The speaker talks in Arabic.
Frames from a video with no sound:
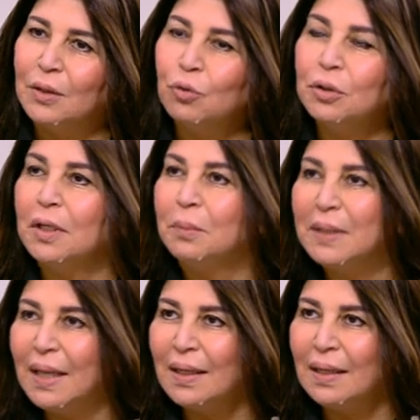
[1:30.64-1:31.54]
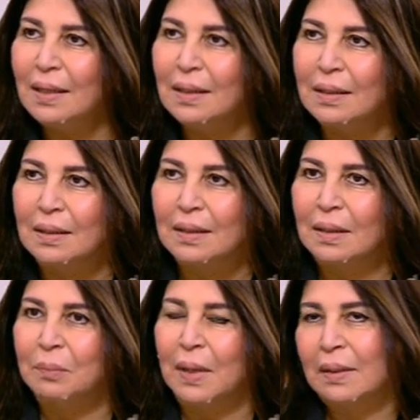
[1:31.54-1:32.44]
نقطة البداية
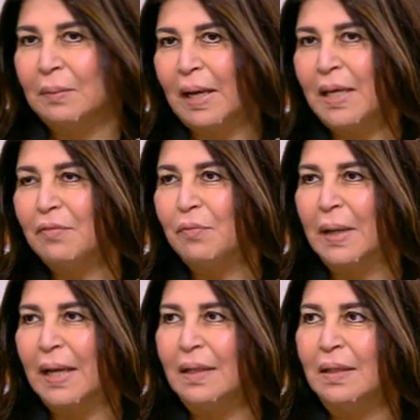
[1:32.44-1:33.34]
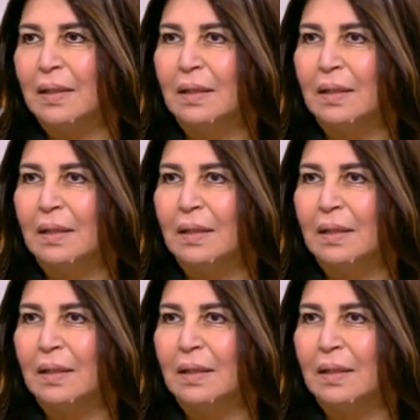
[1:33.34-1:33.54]
معايا في مجال